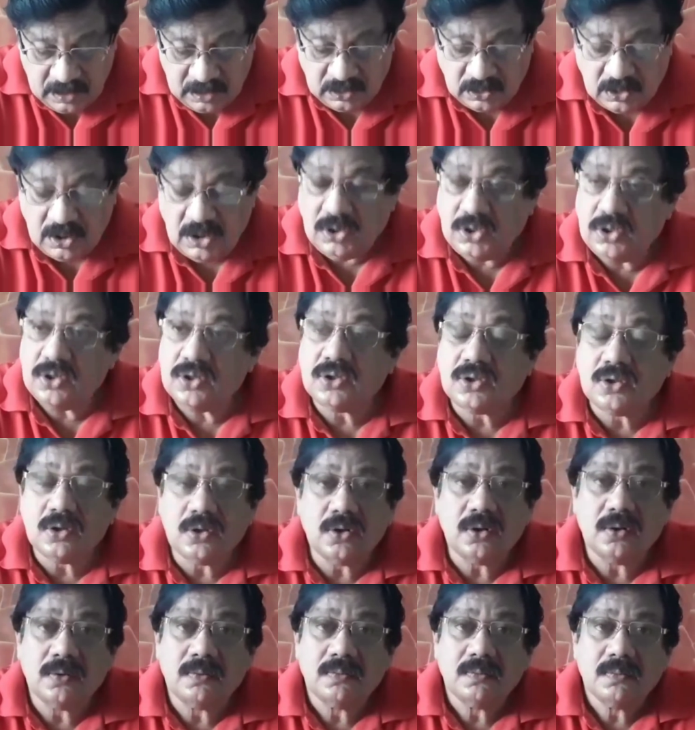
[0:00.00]
দ্বিতীয়ত
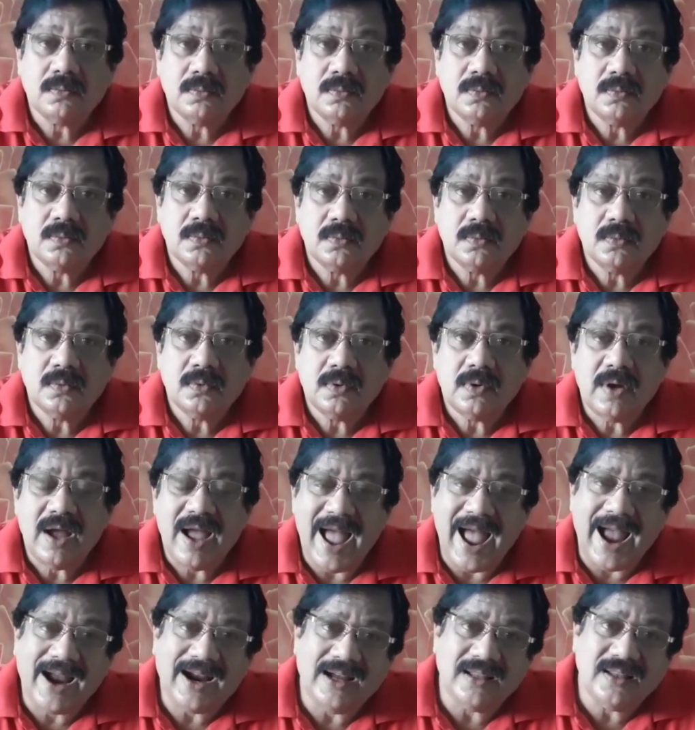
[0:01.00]

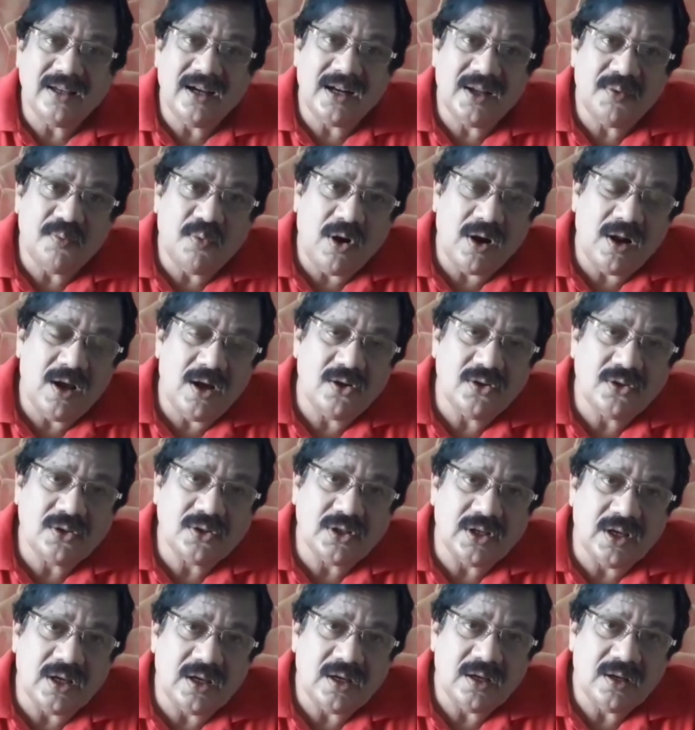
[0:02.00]
একাধারে বলা
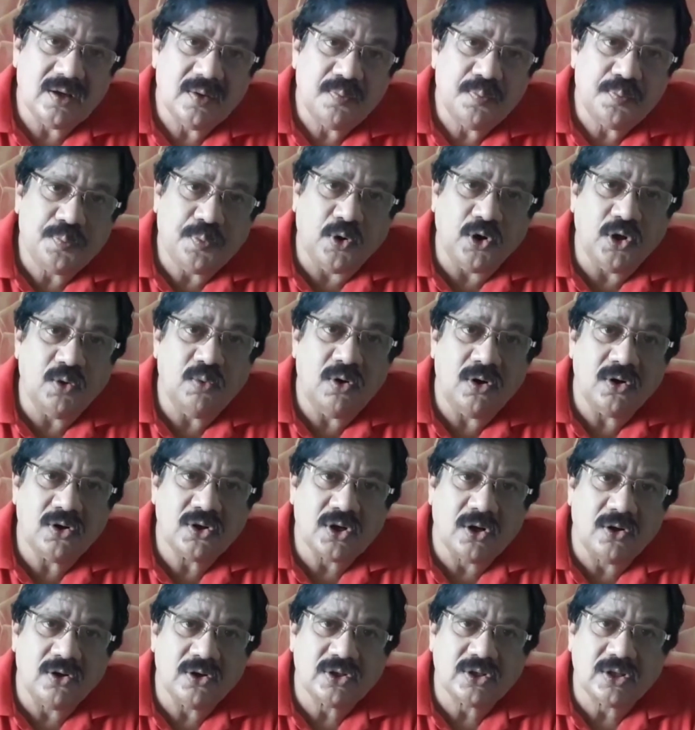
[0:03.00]
হচ্ছে পরিবহন
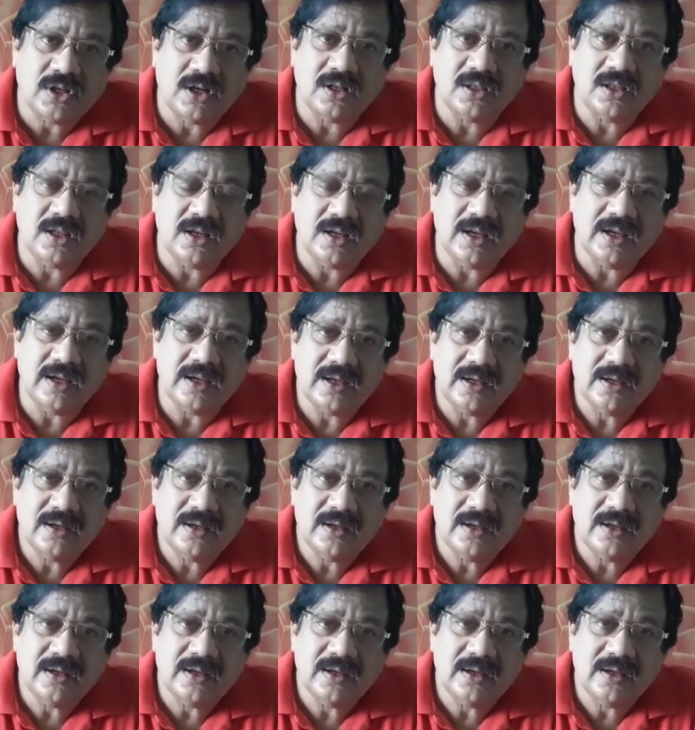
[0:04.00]
সংস্থার দিকে